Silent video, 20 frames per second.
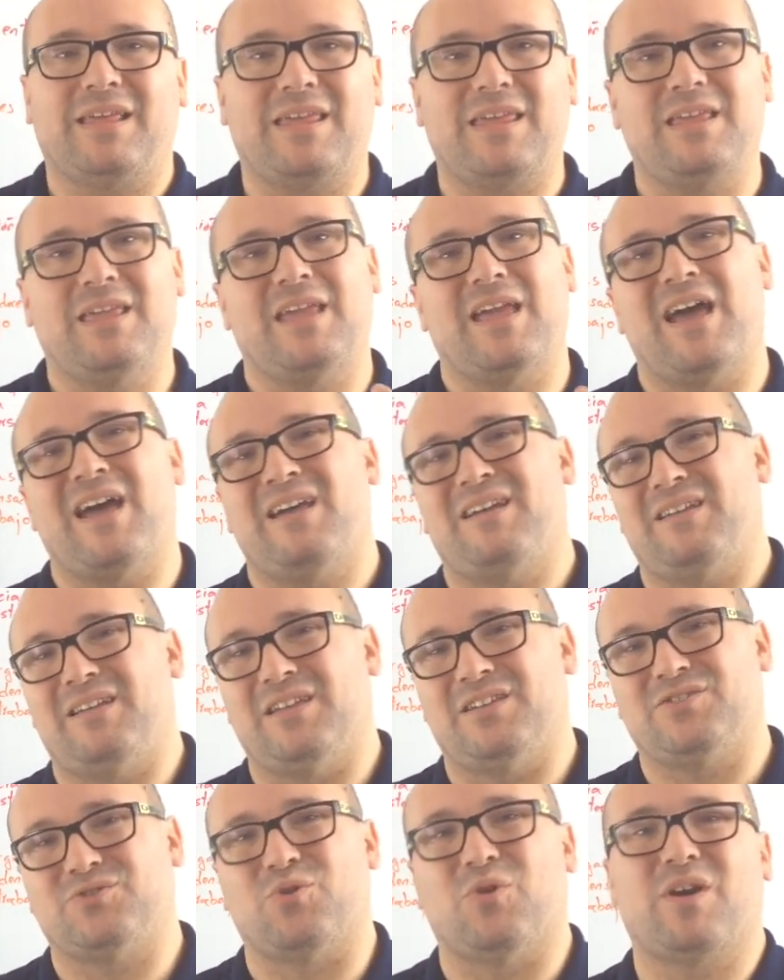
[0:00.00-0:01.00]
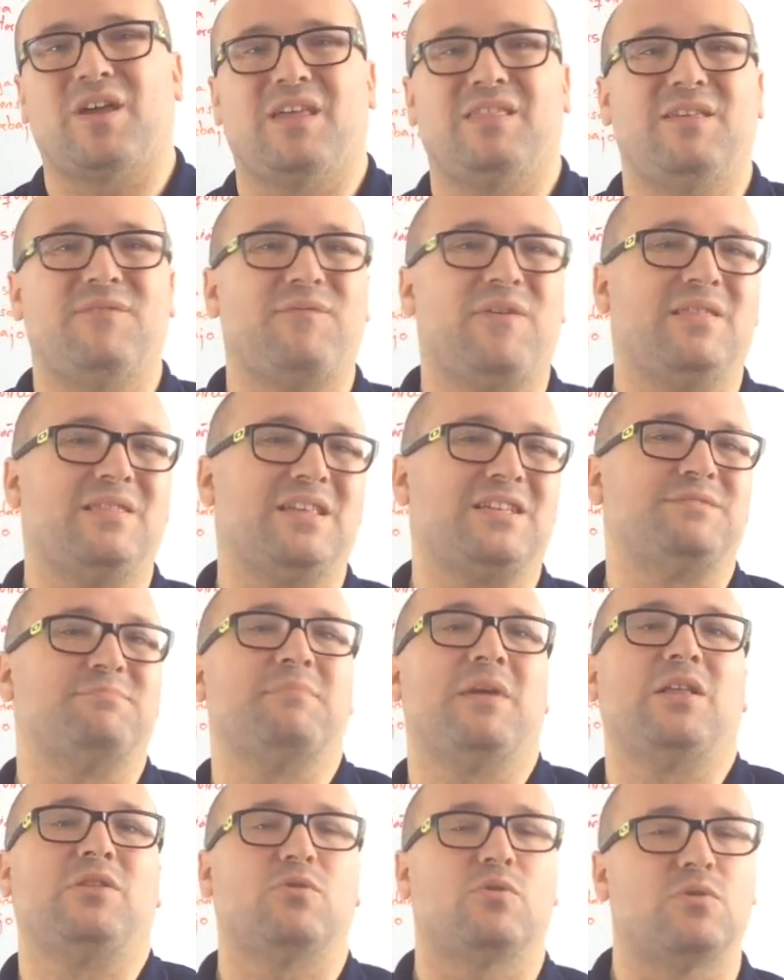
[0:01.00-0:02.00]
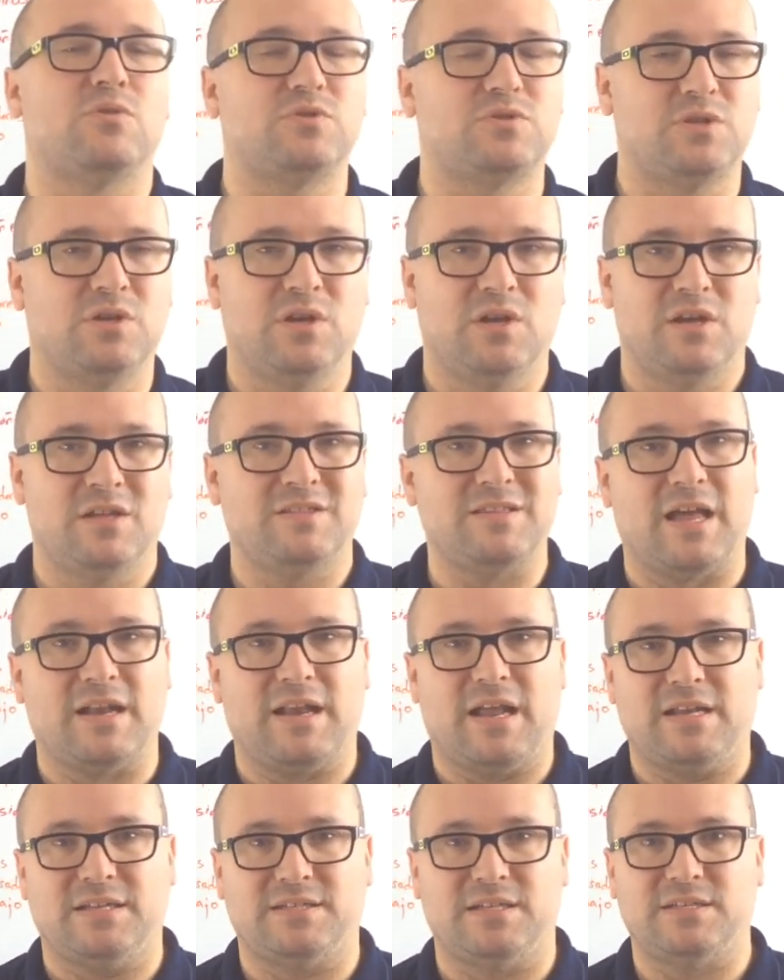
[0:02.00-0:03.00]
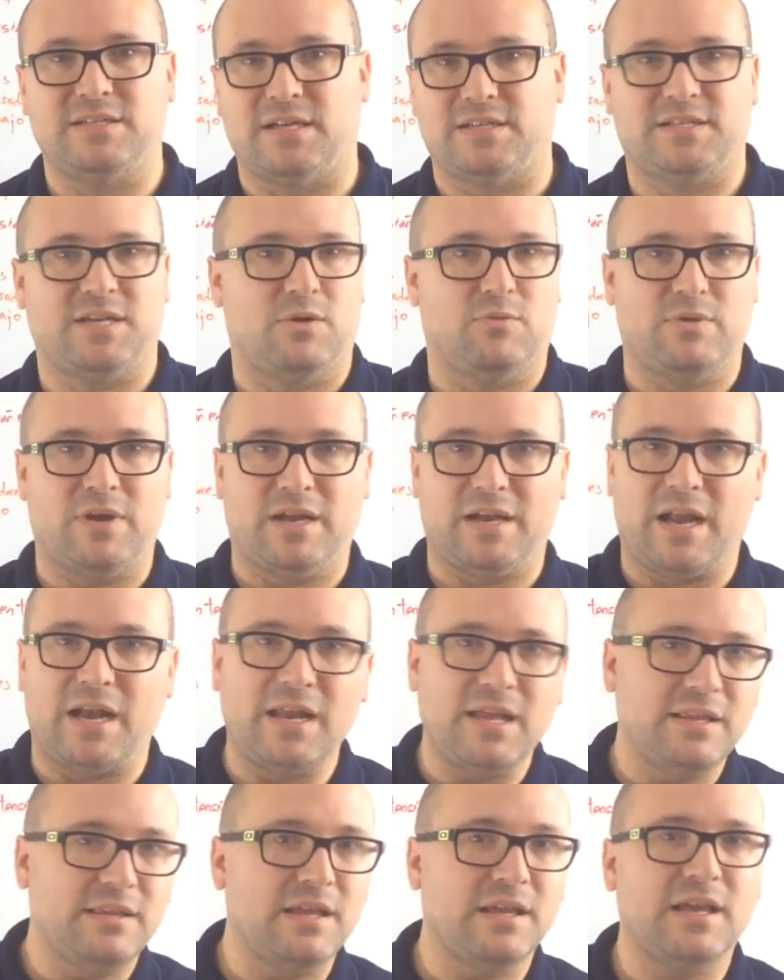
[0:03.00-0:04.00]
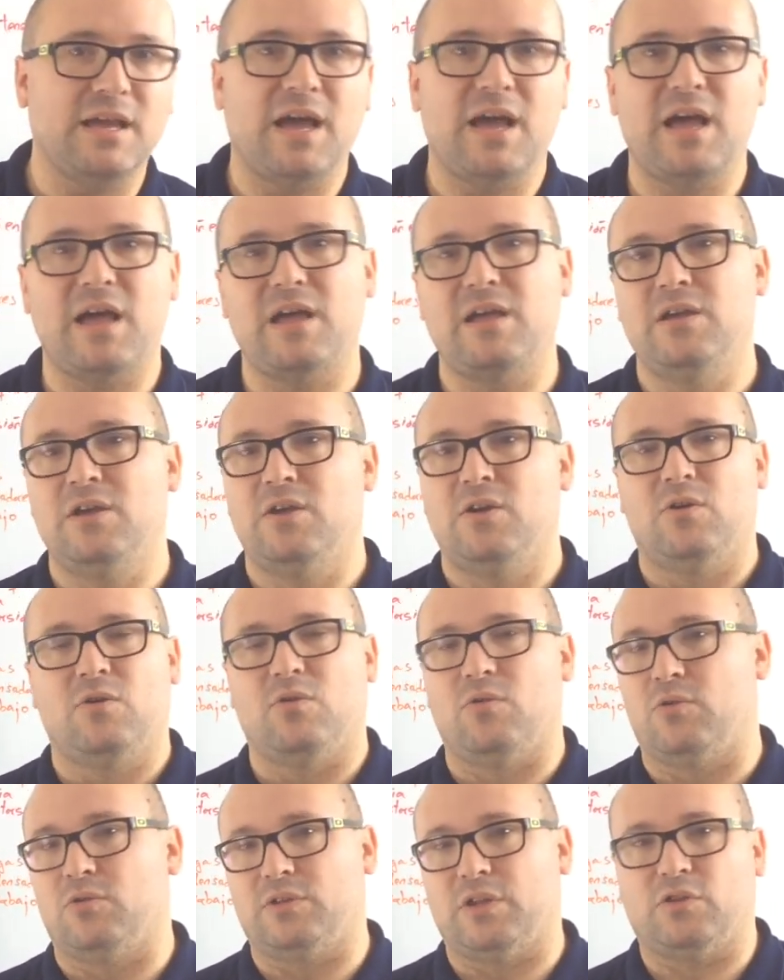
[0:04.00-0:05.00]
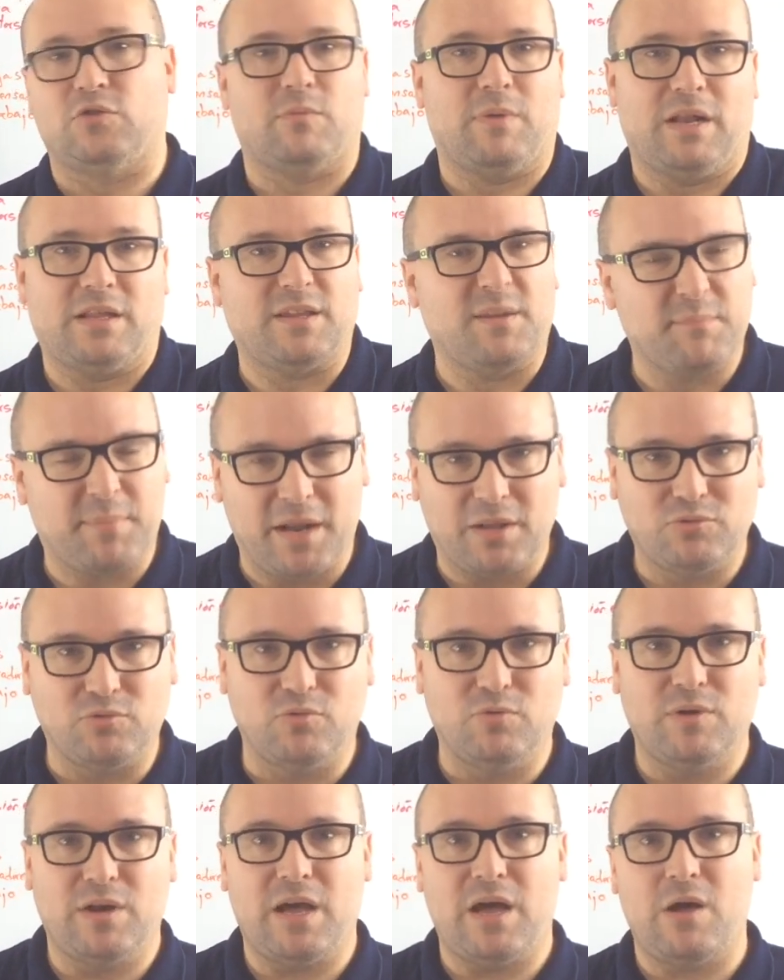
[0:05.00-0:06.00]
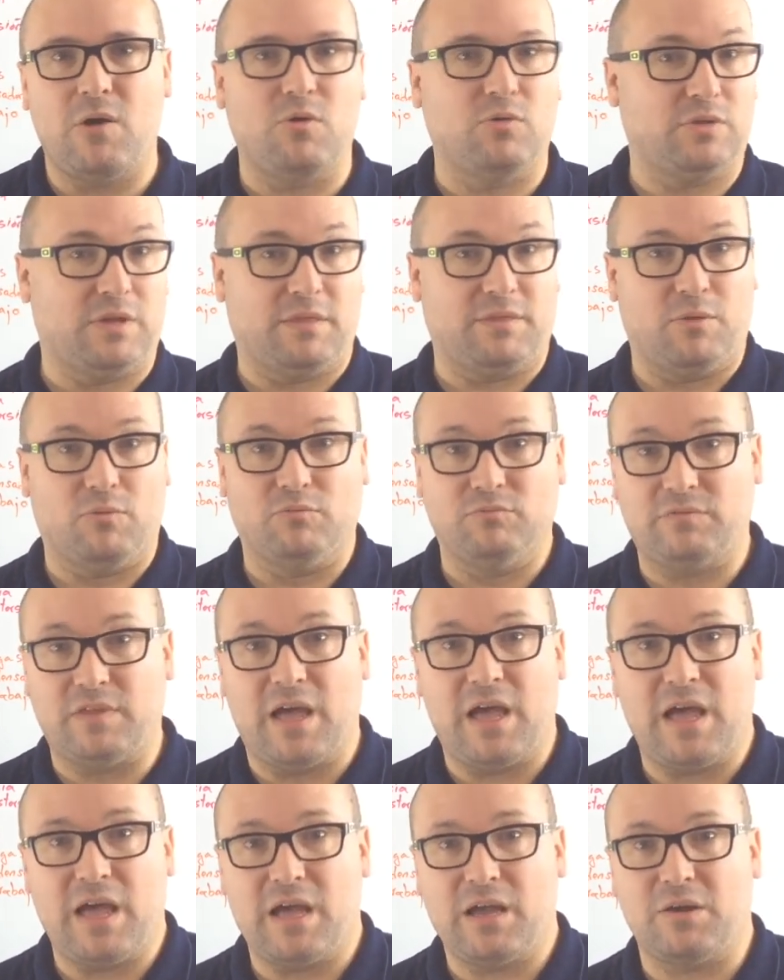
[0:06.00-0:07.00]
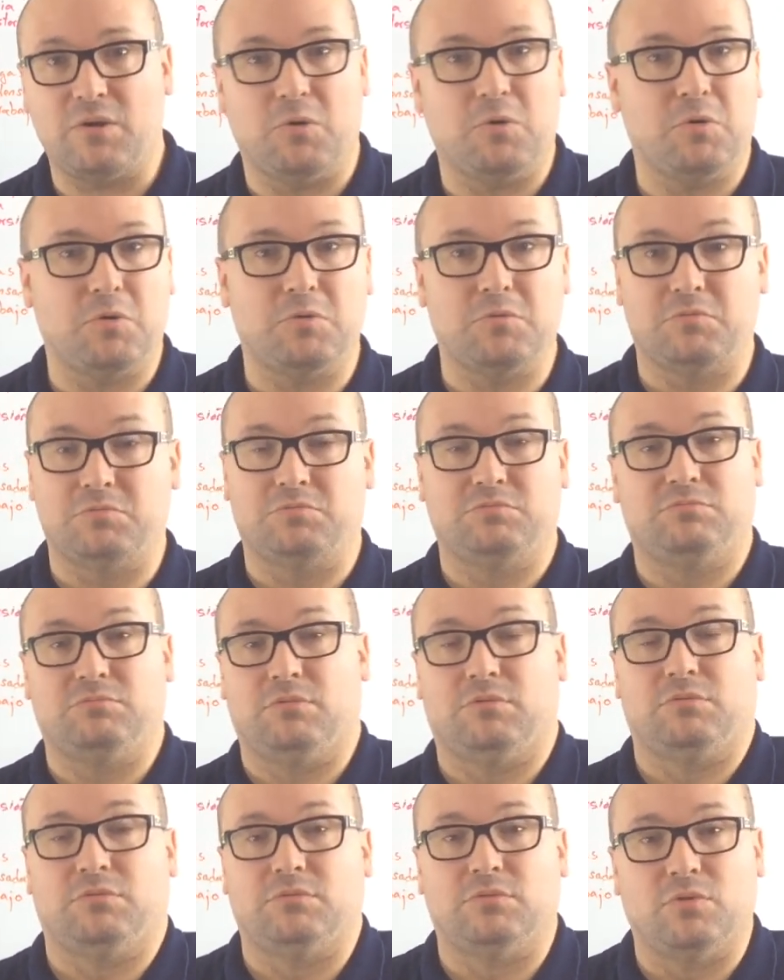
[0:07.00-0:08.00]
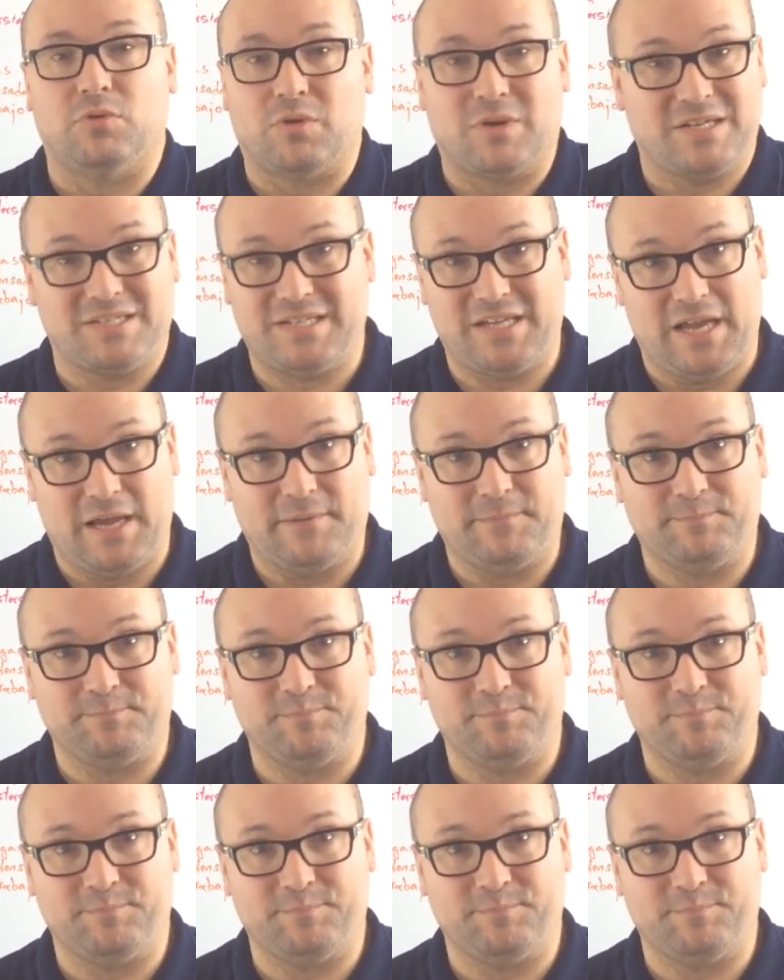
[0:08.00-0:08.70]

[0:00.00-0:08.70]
de aquí ya escoge diferentes métodos de análisis, ya sea una analítica, o te toma la temperatura, o te hace un TAC, o, lo que sea.